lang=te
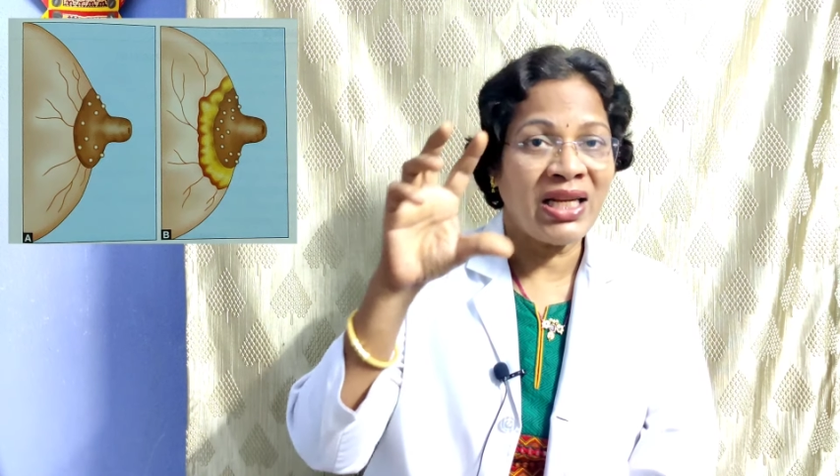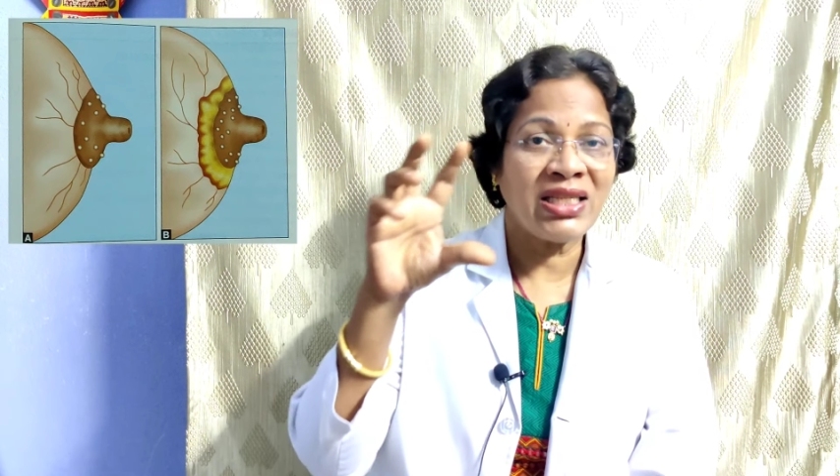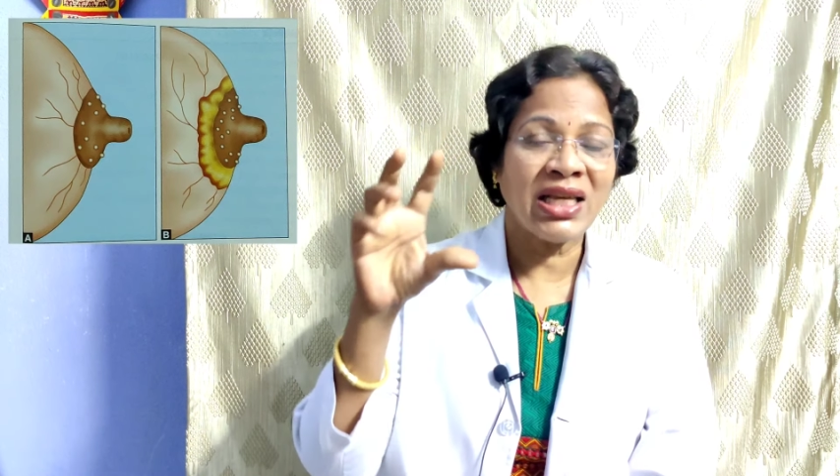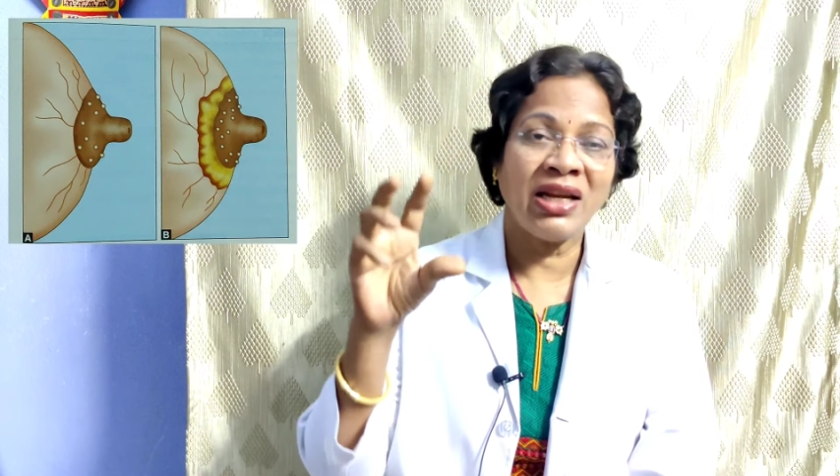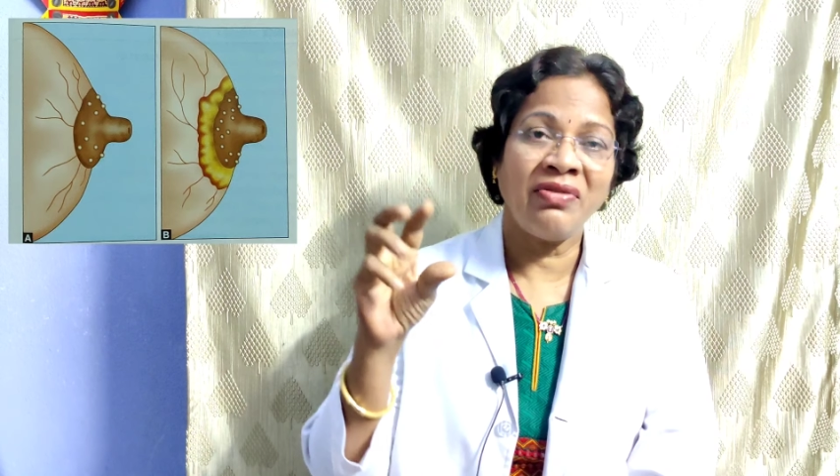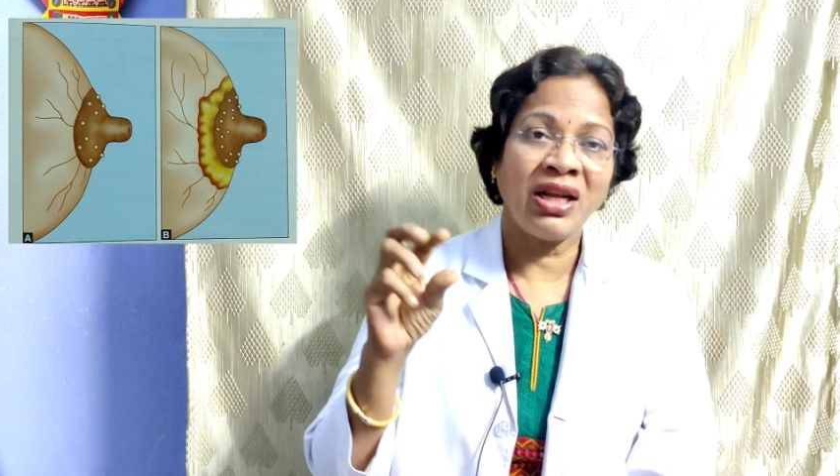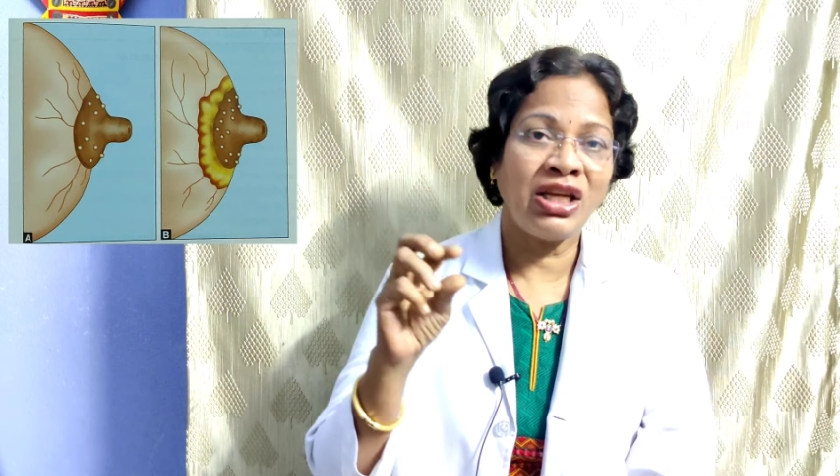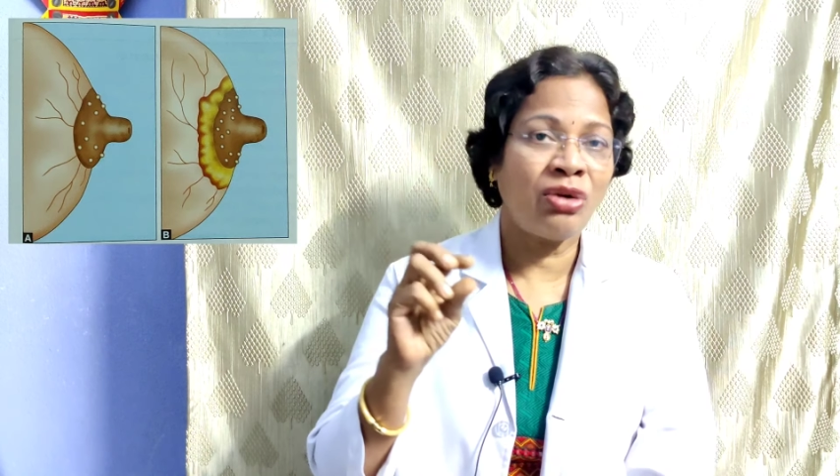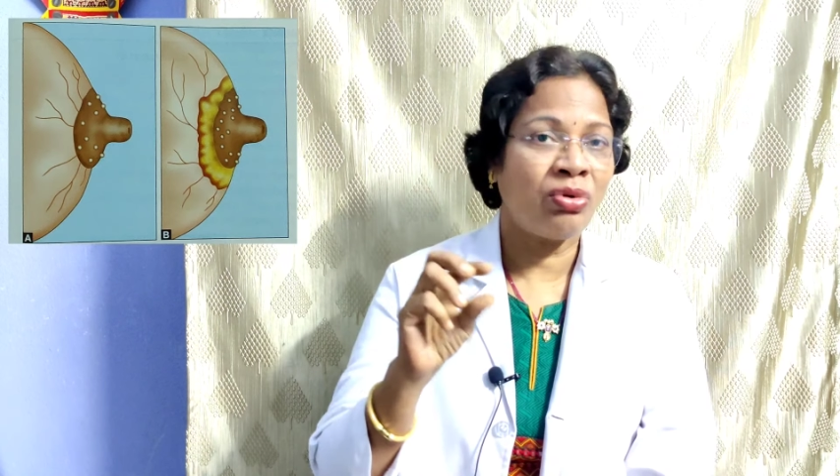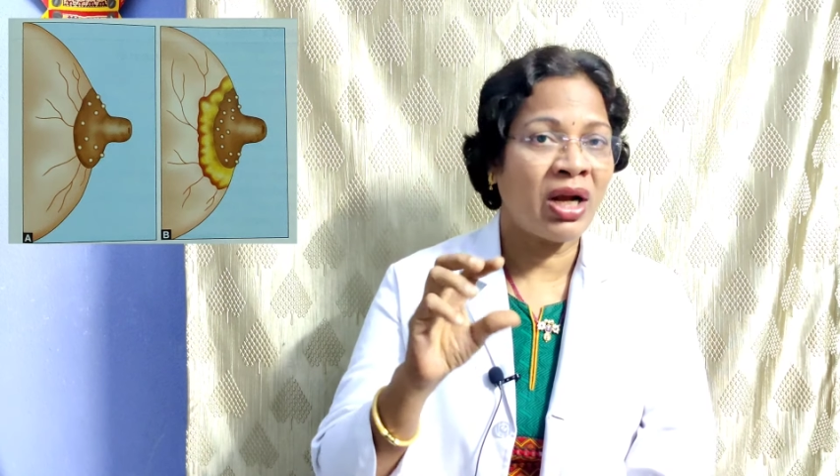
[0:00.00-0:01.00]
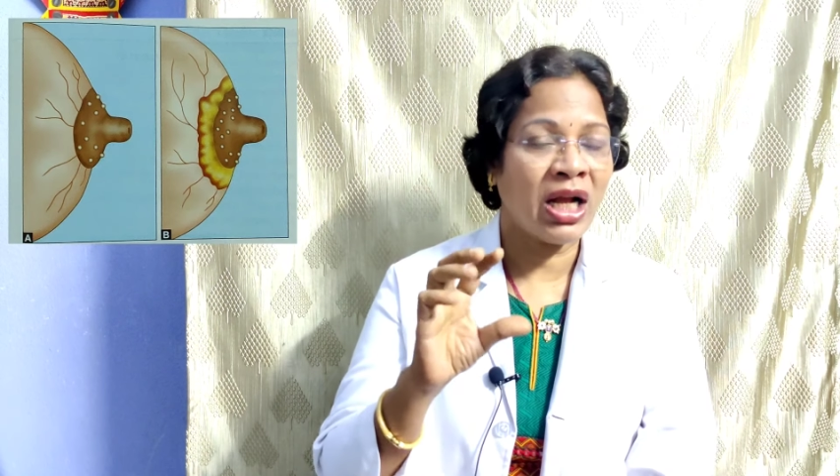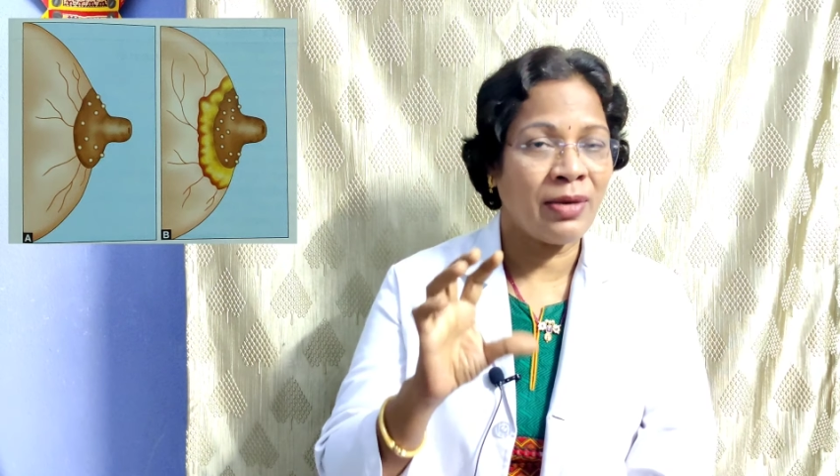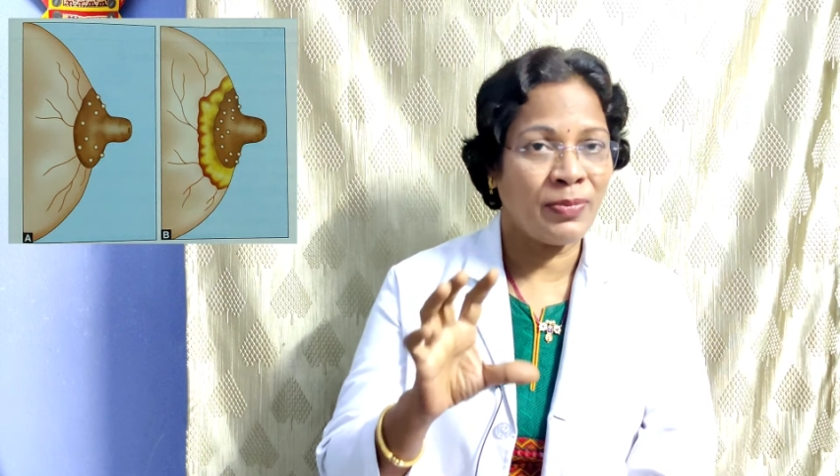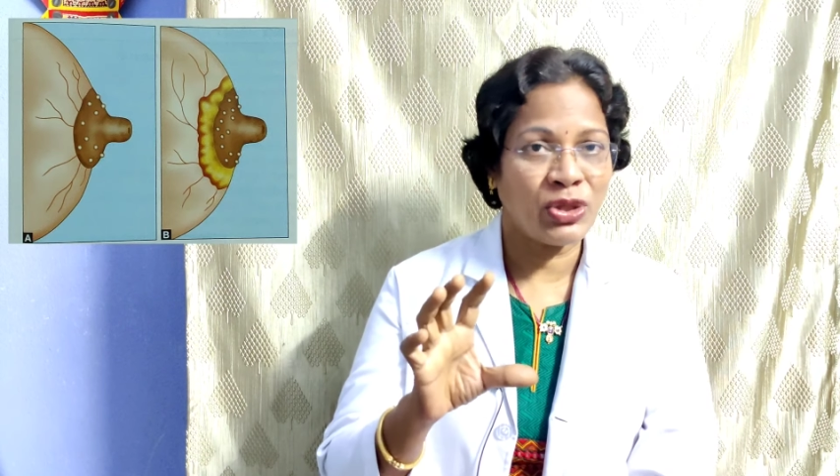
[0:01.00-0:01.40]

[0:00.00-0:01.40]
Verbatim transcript: వెయిన్స్ అనేవి అన్ని కూడా